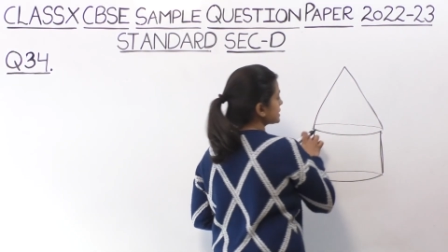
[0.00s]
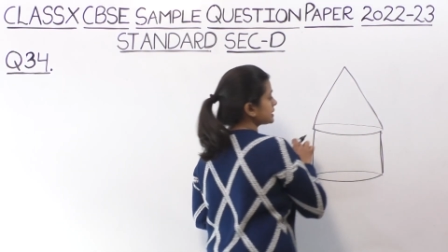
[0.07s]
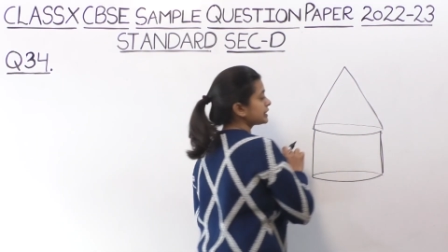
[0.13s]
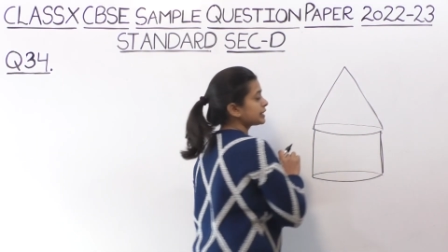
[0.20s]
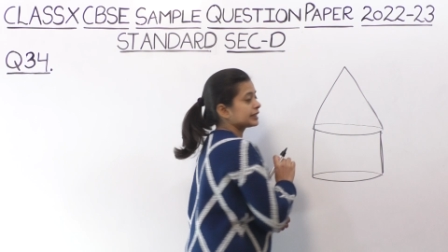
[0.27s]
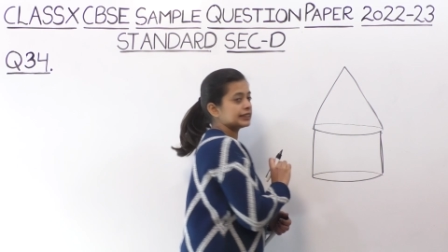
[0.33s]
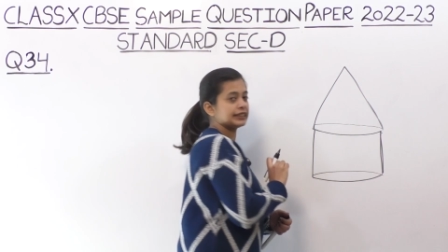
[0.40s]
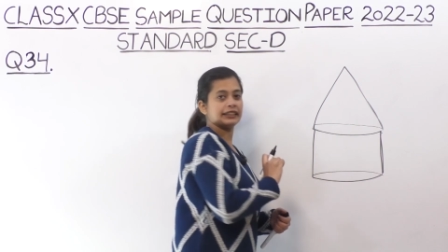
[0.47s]
किसने
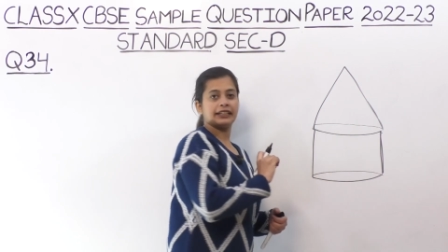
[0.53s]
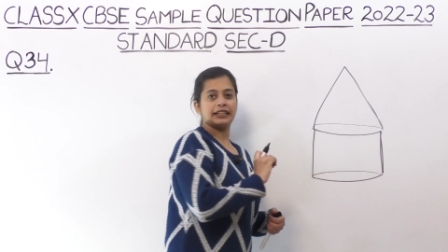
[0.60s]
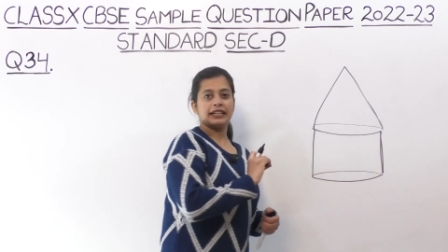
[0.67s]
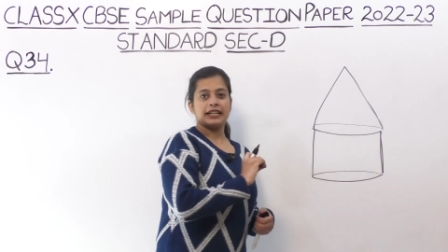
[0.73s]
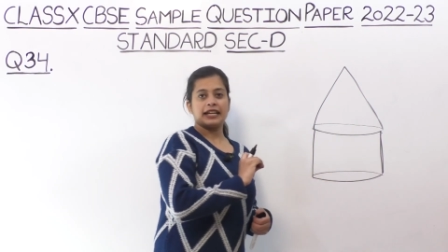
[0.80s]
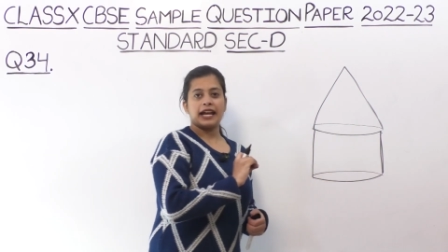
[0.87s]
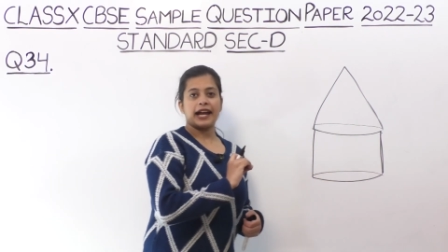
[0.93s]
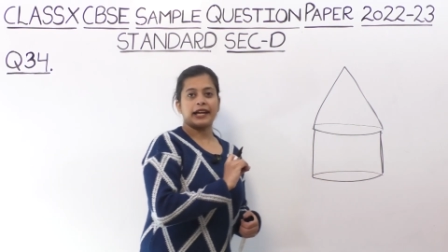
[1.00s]
देखे
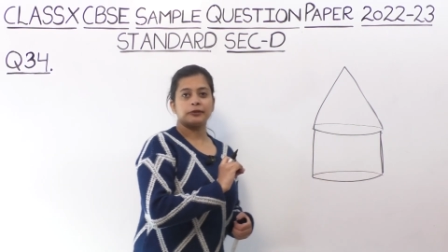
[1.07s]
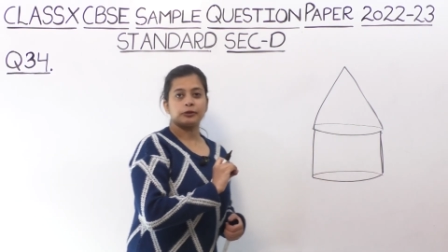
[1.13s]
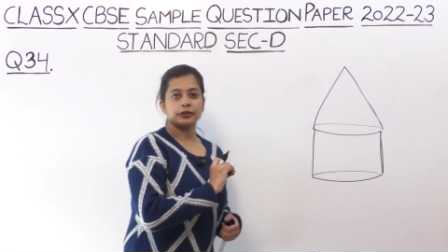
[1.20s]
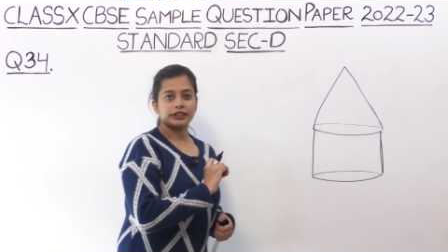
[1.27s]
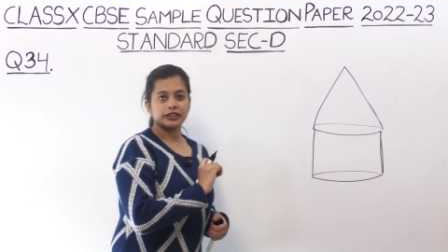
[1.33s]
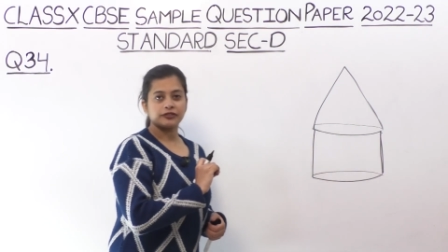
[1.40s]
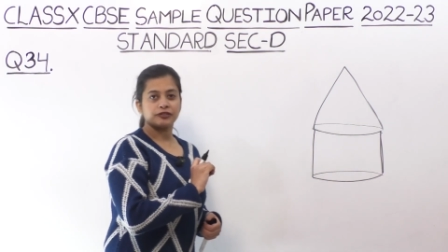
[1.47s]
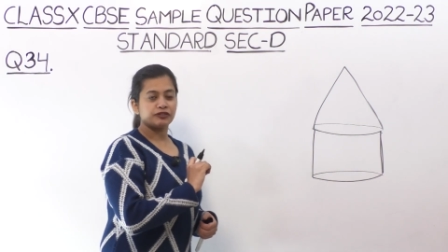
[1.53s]
हैरी
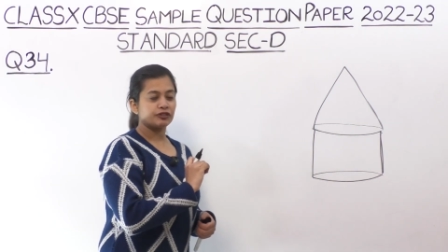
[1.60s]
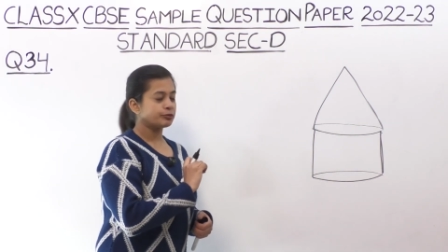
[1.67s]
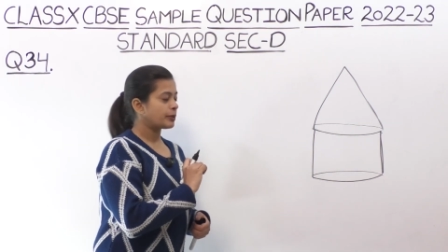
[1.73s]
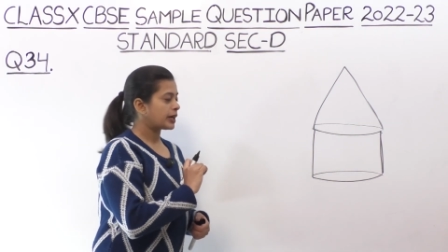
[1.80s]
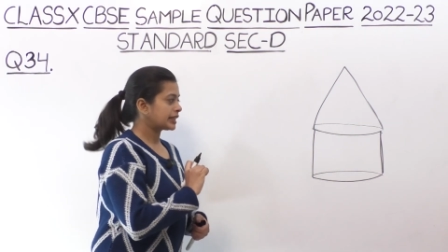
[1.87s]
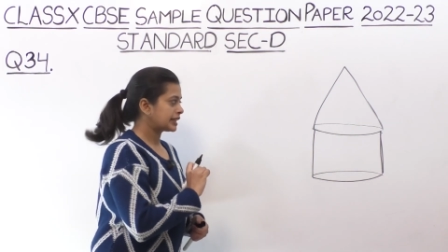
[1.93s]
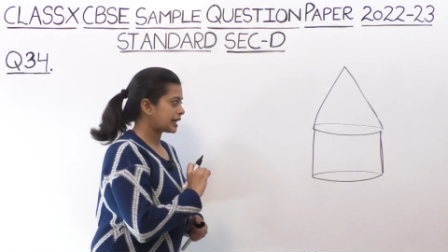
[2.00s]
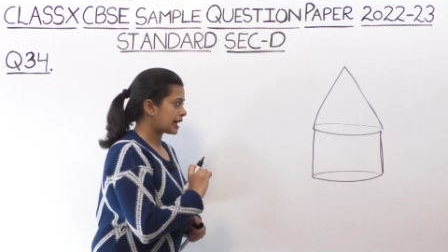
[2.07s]
पॉटर का फिफ्थ
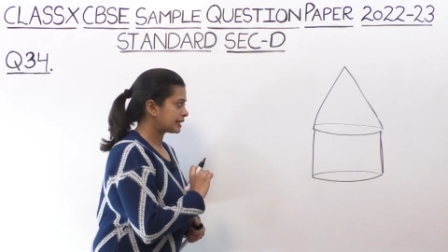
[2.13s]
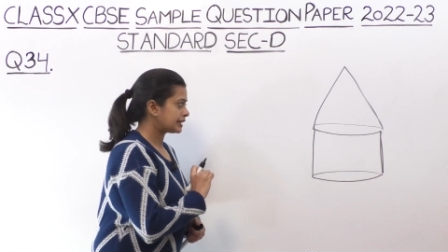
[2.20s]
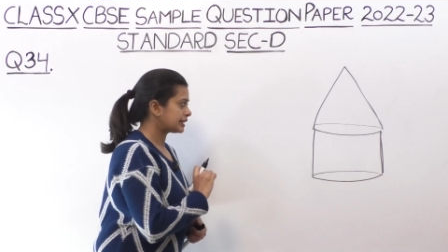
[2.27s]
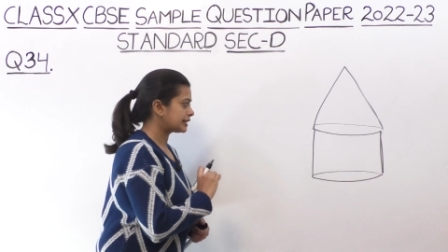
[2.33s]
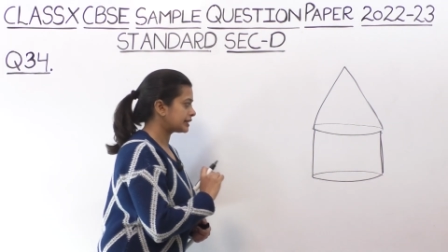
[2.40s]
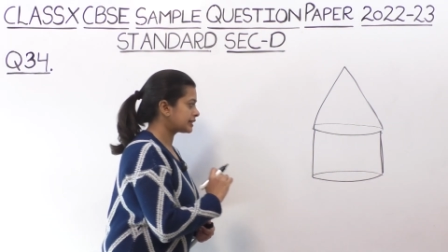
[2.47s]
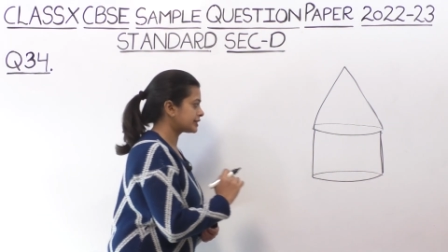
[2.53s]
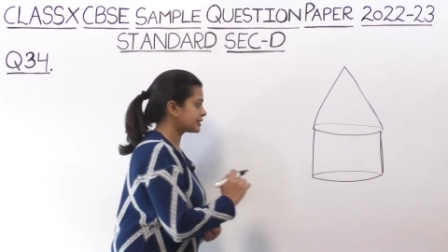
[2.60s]
पार्ट याद है
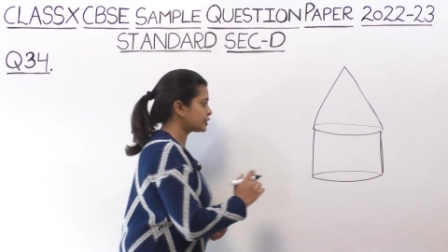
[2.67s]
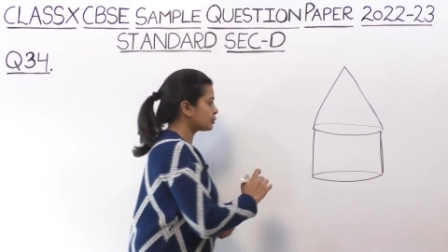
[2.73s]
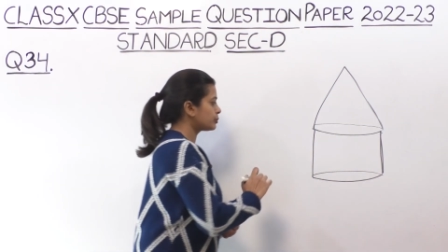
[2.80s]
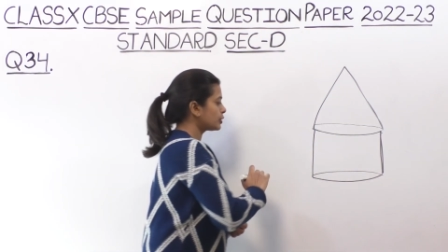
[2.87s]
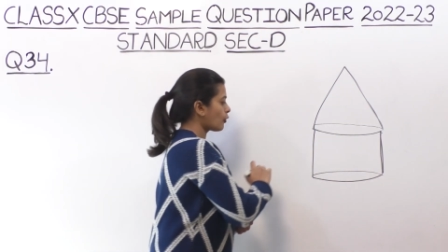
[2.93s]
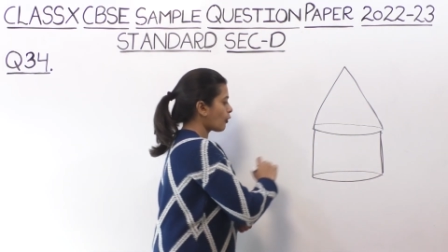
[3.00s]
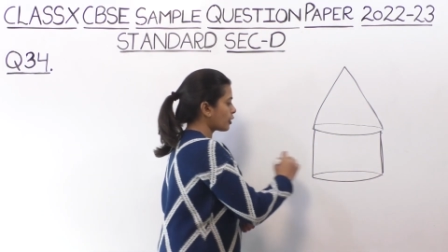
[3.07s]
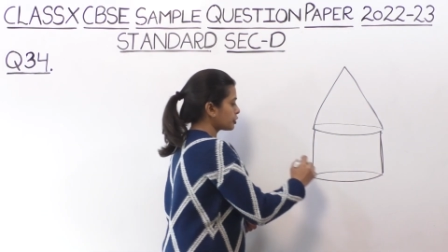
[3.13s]
अगर किसी को
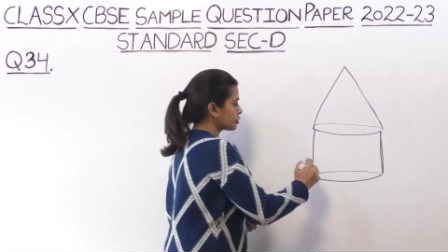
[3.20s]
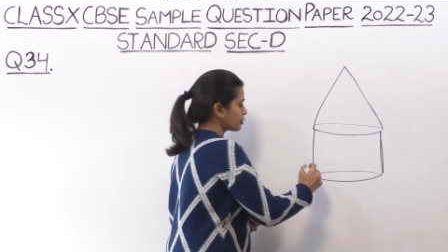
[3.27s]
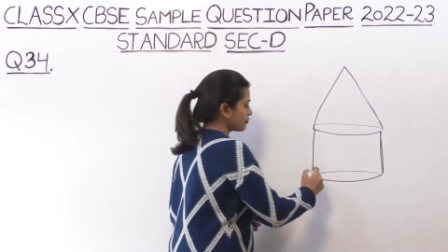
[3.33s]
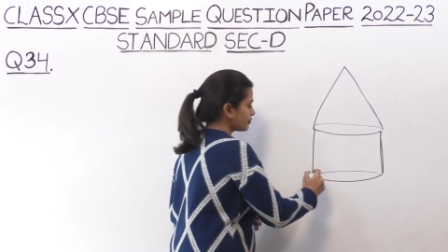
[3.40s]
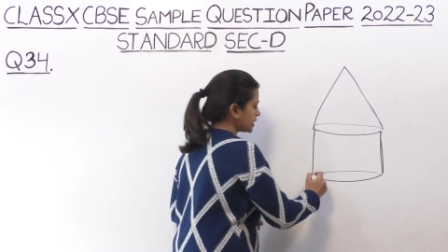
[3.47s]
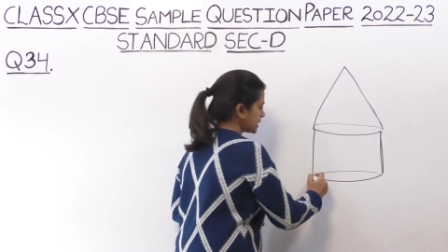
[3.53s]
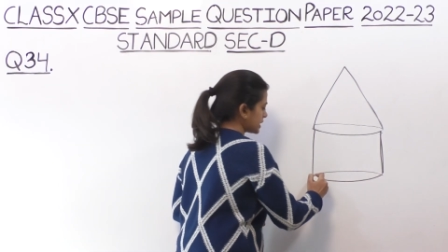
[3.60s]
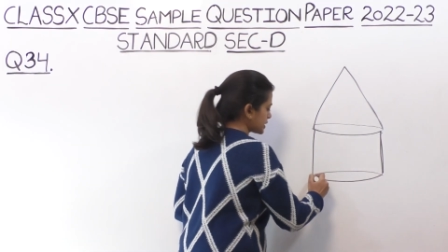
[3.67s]
भी ऑर्डर ऑफ
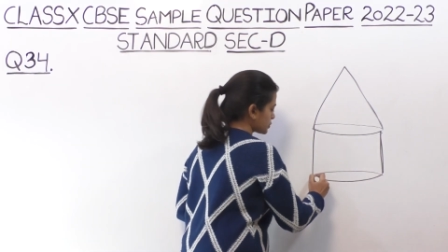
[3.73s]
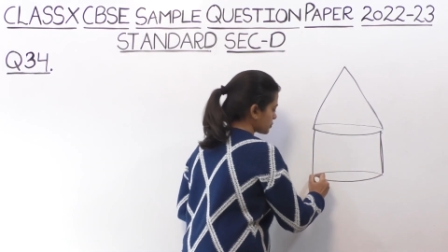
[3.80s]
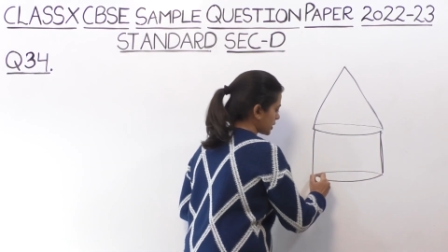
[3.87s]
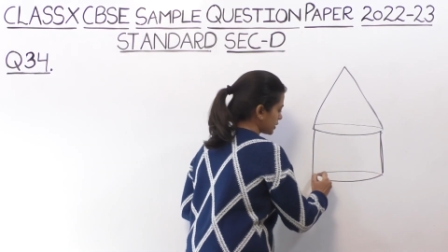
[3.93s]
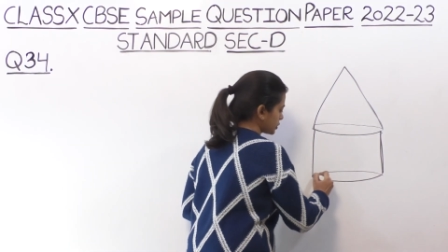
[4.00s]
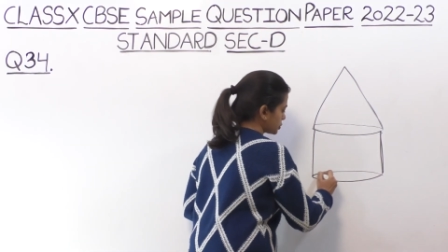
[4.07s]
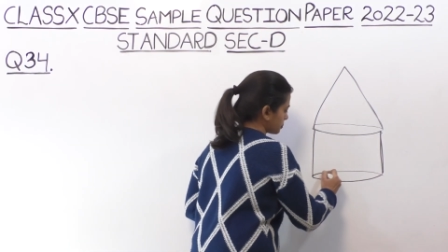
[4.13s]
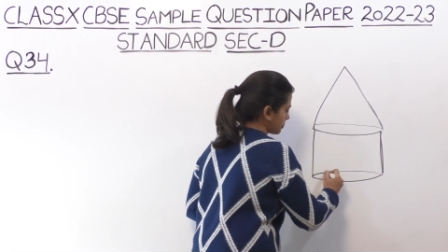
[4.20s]
फीनिक्स
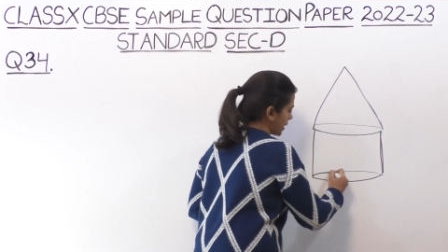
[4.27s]
वाला जो